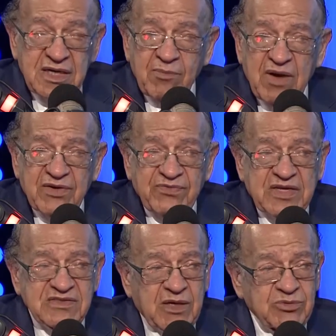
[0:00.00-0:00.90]
لم
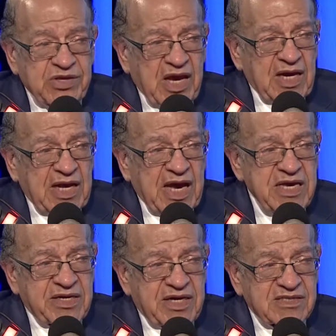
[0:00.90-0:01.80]
ارفع صوتي على
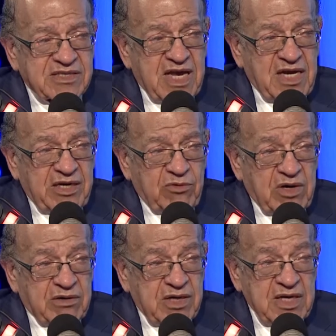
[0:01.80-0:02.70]
غيري اثناء
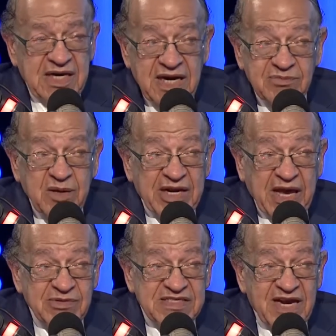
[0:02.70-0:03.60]
الحوار الكلام ده من
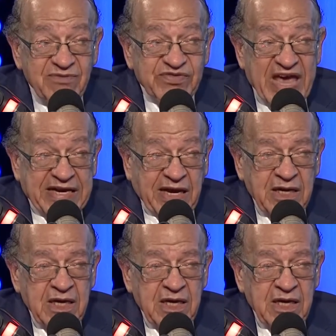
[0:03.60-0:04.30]
5000 سنه